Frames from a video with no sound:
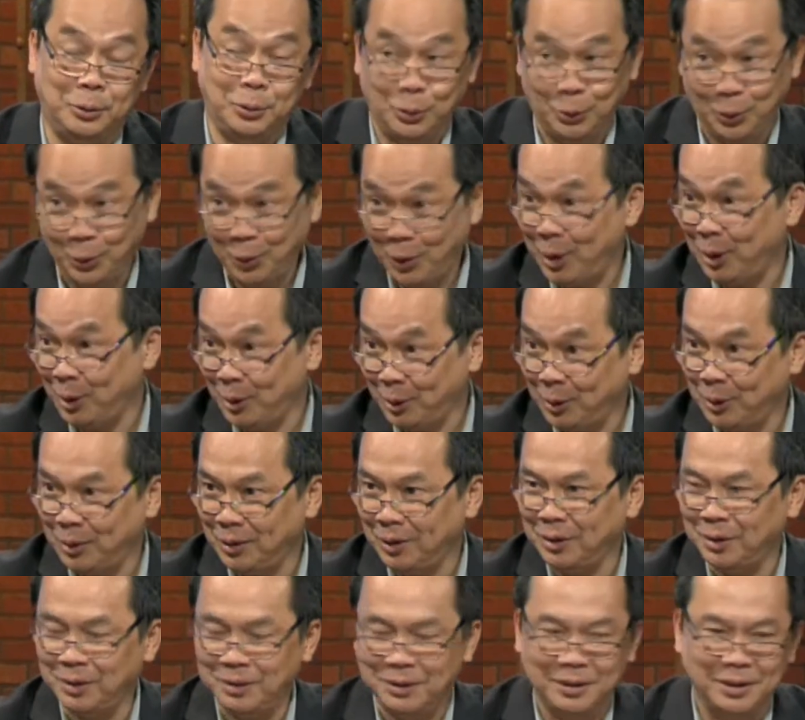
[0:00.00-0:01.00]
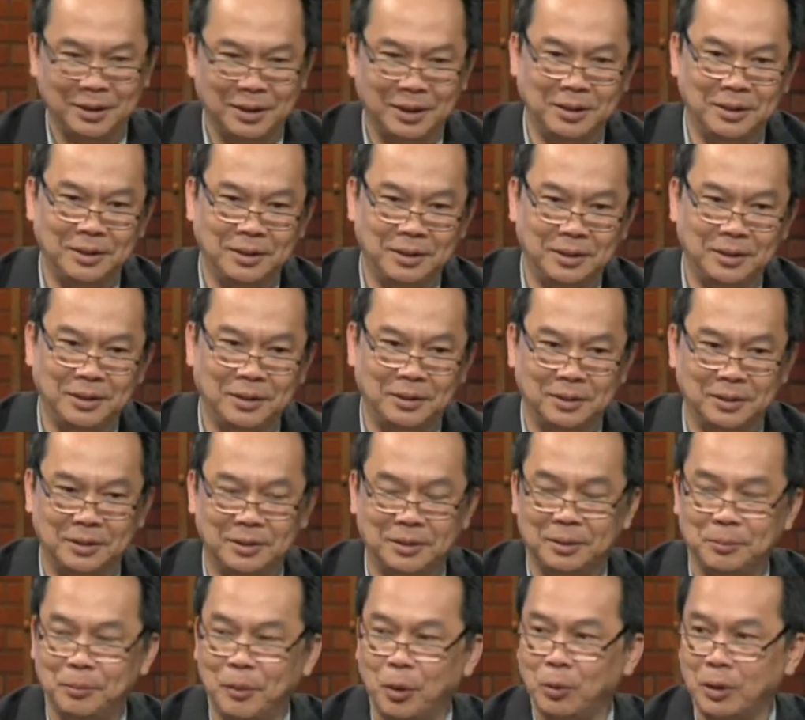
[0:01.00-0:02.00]
cho nên kỳ
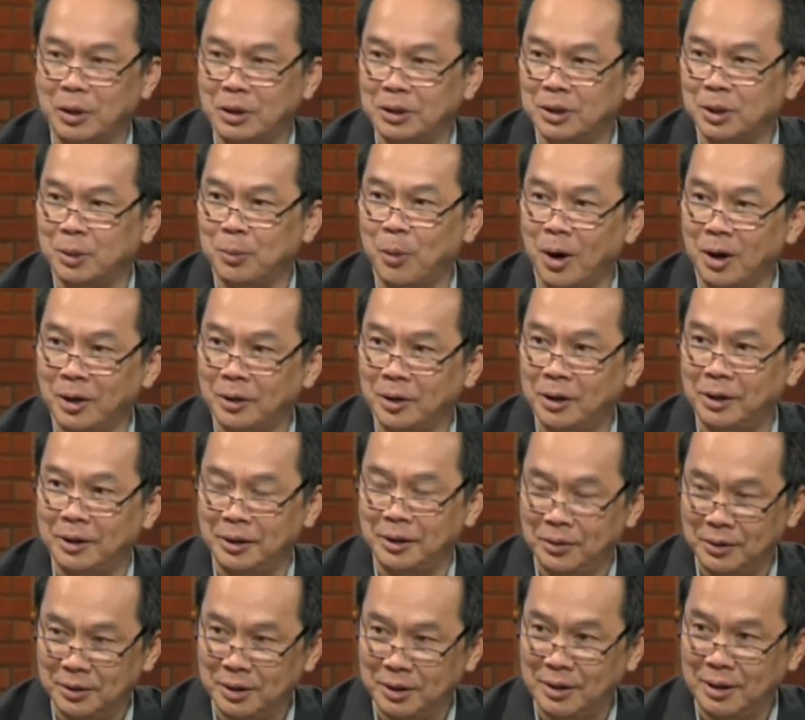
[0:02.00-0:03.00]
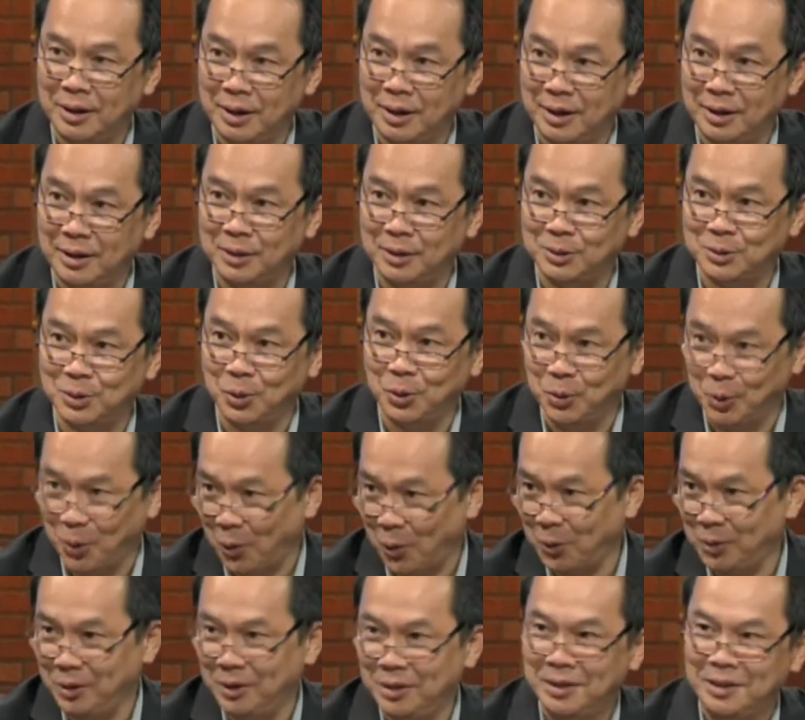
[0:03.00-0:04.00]
bầu cử sơ bộ này nó rất là sôi
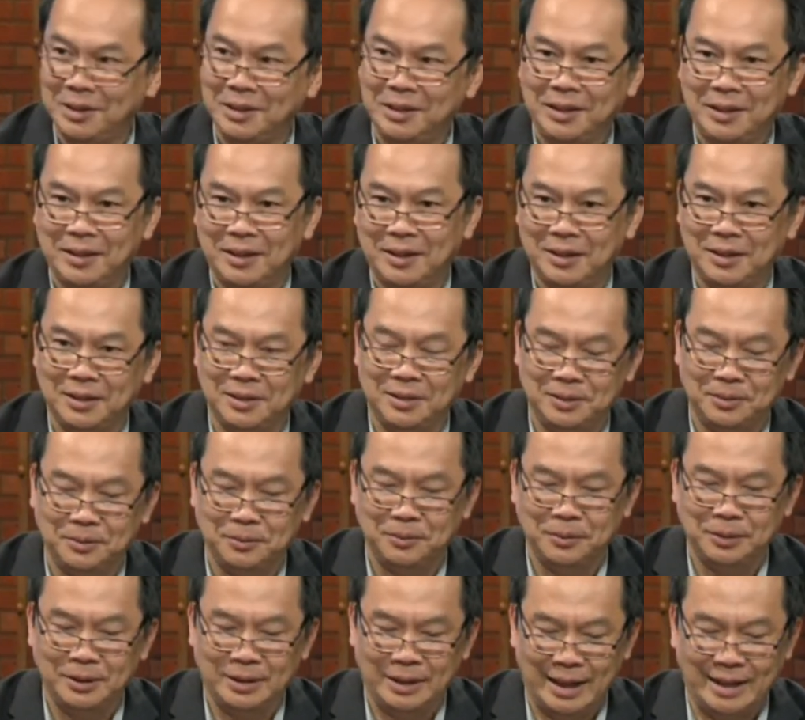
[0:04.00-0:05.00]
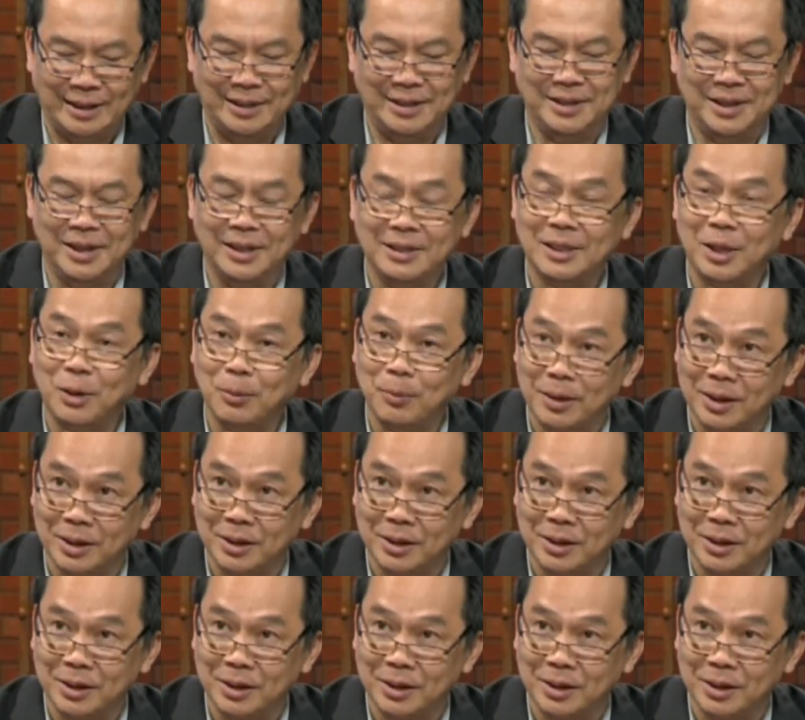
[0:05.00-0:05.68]
nổi à, là dĩ nhiên sau bầu